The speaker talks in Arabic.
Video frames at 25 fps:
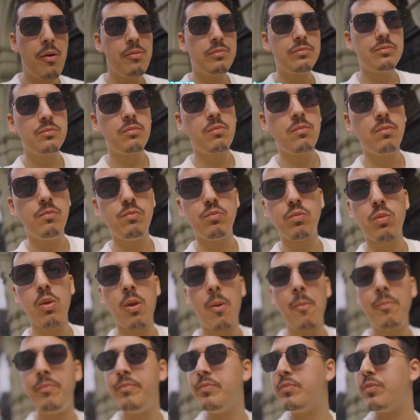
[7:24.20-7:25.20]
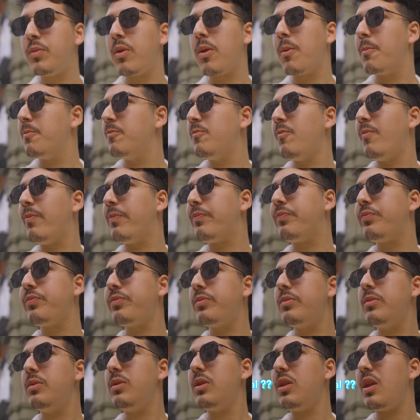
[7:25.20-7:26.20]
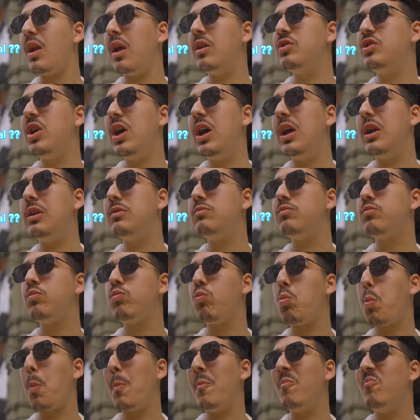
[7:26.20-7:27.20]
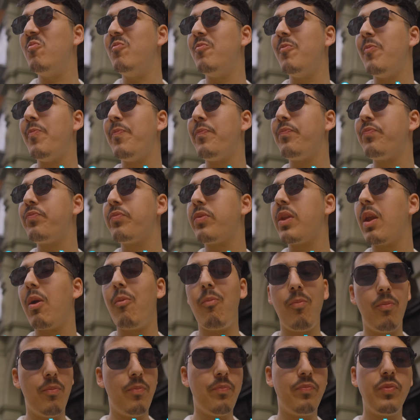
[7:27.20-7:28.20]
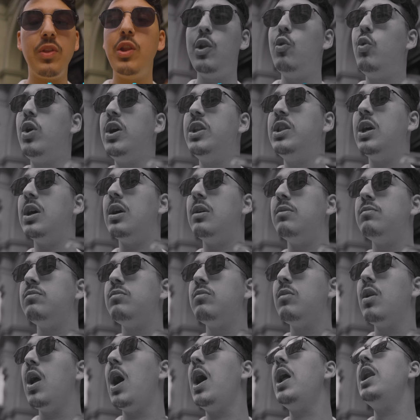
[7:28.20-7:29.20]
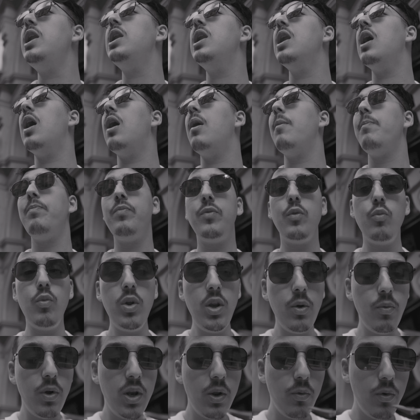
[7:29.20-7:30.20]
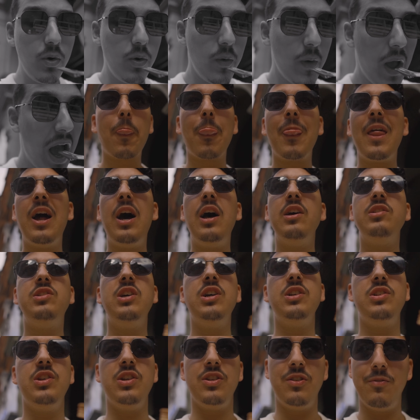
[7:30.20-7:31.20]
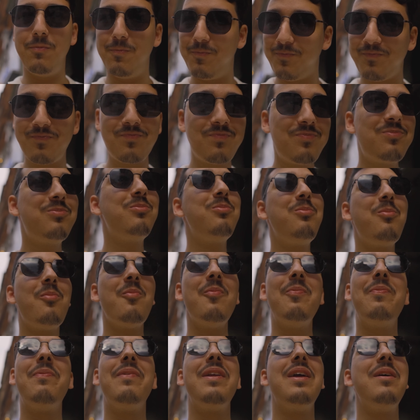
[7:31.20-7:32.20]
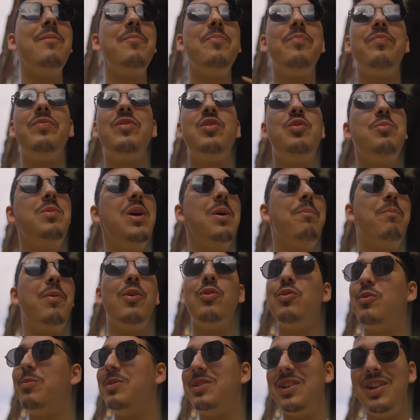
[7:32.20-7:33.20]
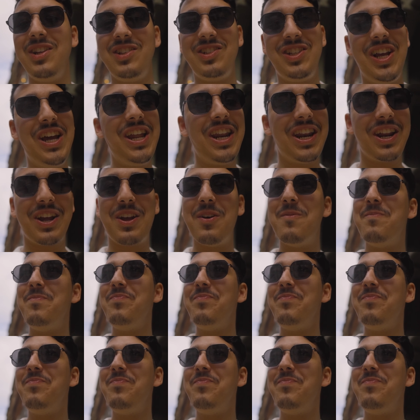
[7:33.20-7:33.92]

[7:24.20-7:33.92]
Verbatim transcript: قلتلكش الثمن شحال 800 باوند الوحده الا ولي ولي ولي اجي اجي 800 باوند مازال تحرك